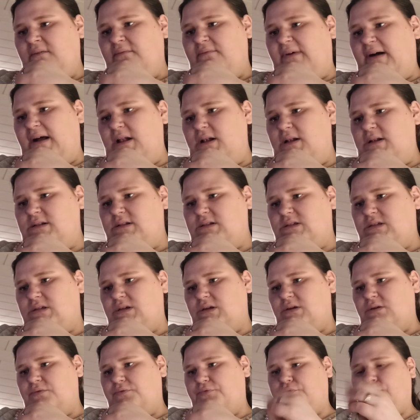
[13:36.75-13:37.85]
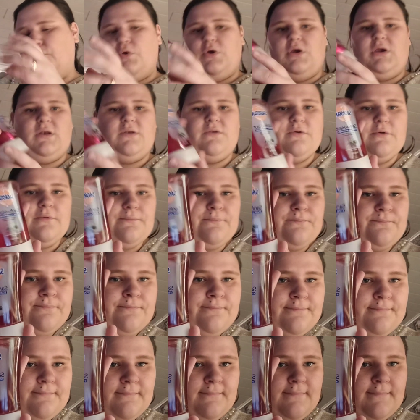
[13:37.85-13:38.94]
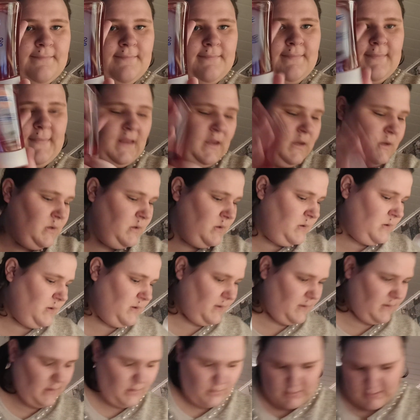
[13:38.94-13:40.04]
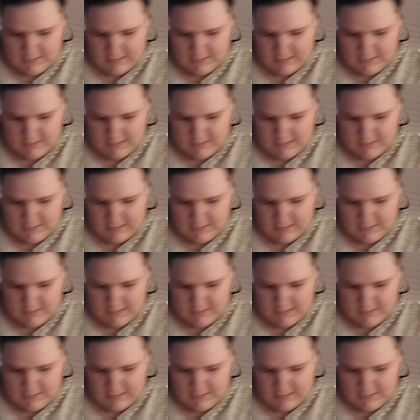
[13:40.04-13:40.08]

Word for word: Waldfrüchte. Genau,